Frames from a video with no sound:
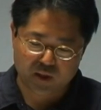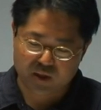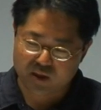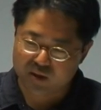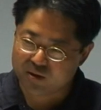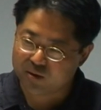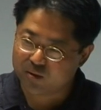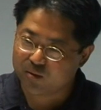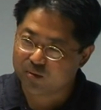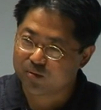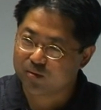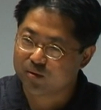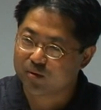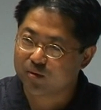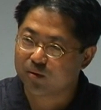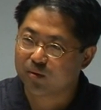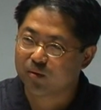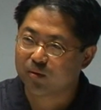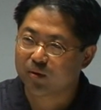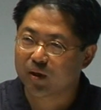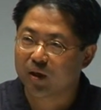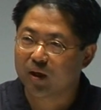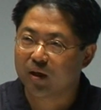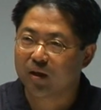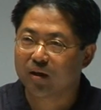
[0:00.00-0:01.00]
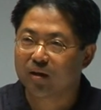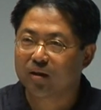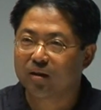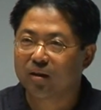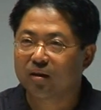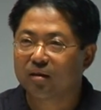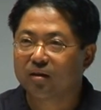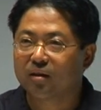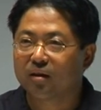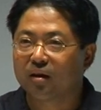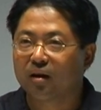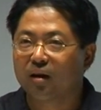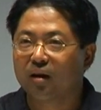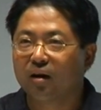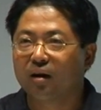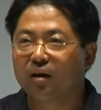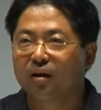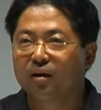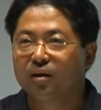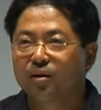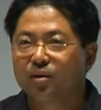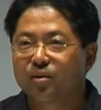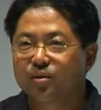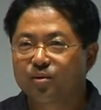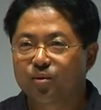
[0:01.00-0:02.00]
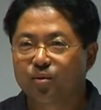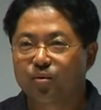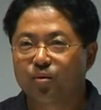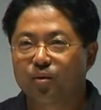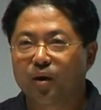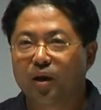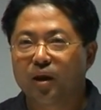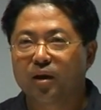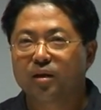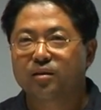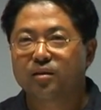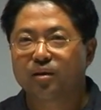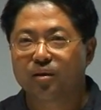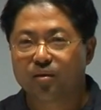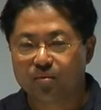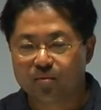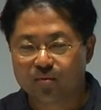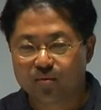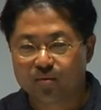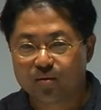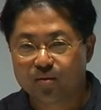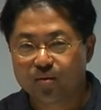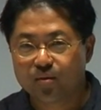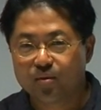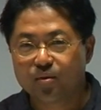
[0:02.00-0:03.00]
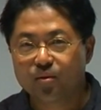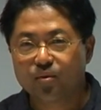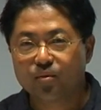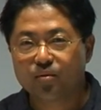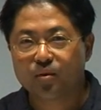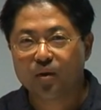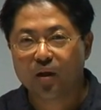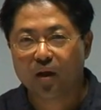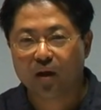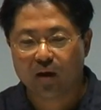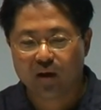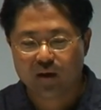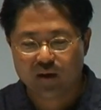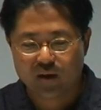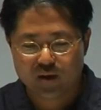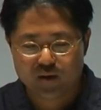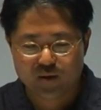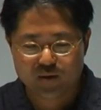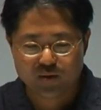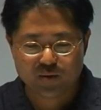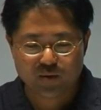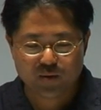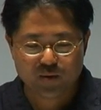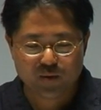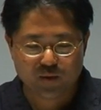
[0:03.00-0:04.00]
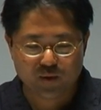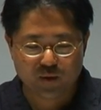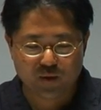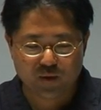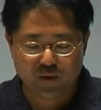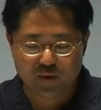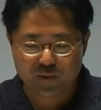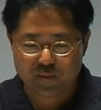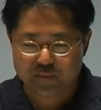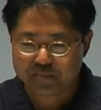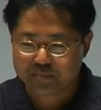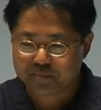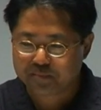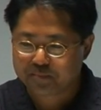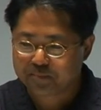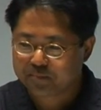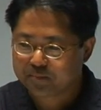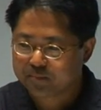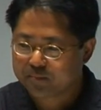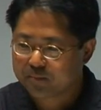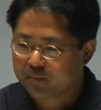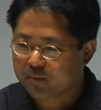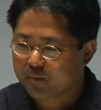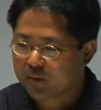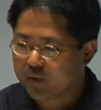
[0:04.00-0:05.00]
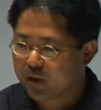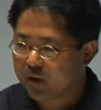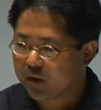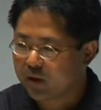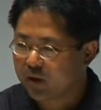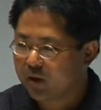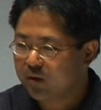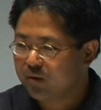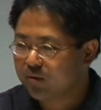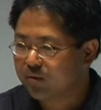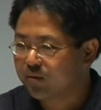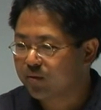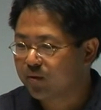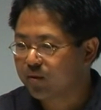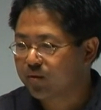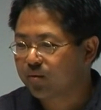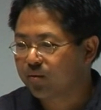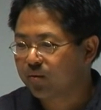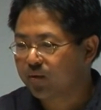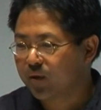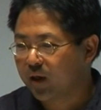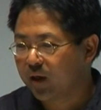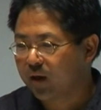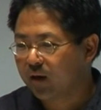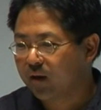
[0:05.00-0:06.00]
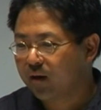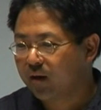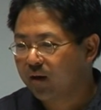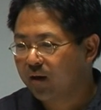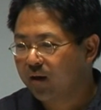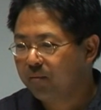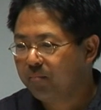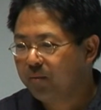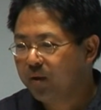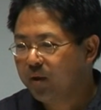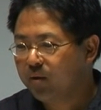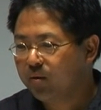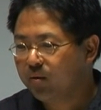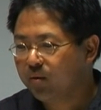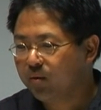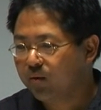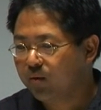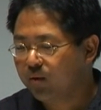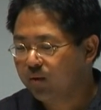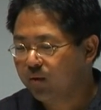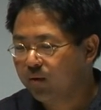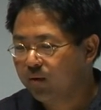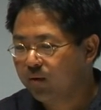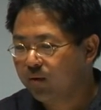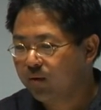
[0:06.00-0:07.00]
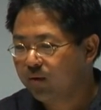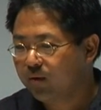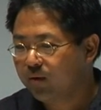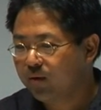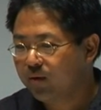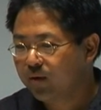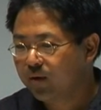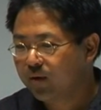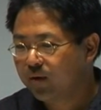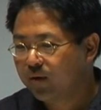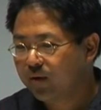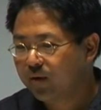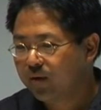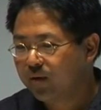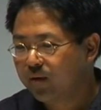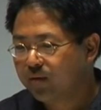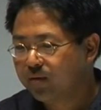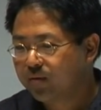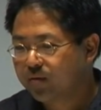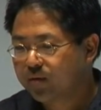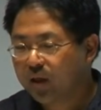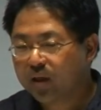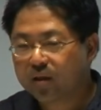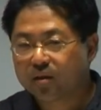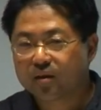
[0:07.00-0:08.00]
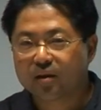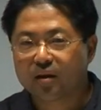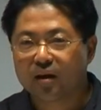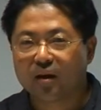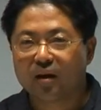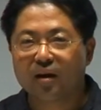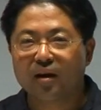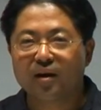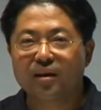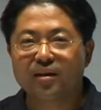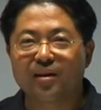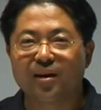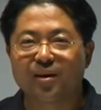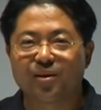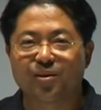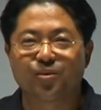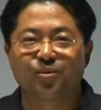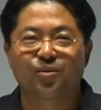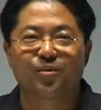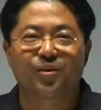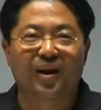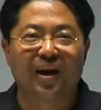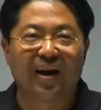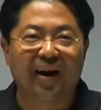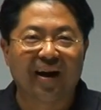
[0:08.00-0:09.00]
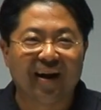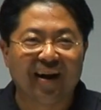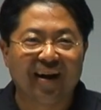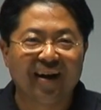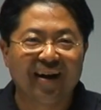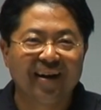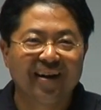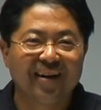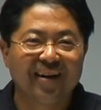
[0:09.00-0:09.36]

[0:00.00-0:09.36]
たら日本のギャラリーだったからそれを買っていくっていうような非常にこう何て言うんでしょうねあまりこう深く考えないというか